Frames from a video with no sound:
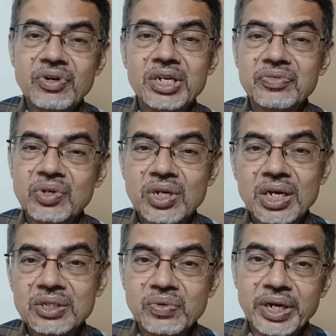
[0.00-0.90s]
ஃபார்ட்டி ஃபோர்
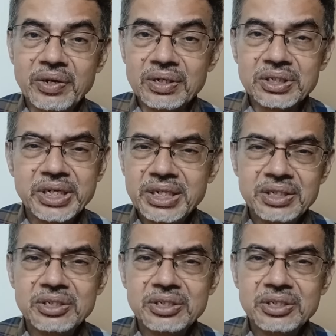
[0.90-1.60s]
டாலர்ஸ் வாங்கினாங்க ஸ்டேட்